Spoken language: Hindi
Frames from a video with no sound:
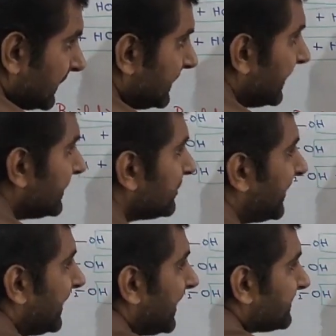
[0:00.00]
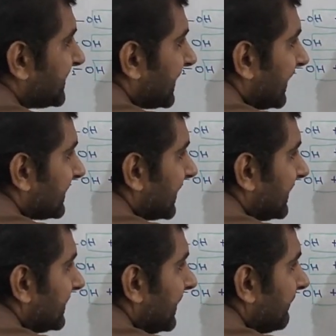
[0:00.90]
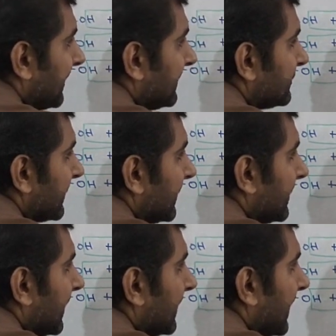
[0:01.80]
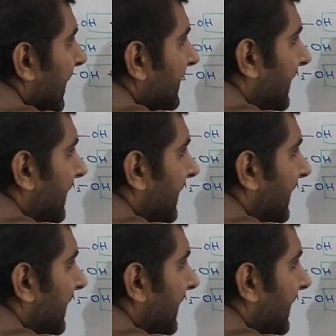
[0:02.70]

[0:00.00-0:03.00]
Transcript: ये जो मैंने आपसे कहा था ये वाली जो है अल्काई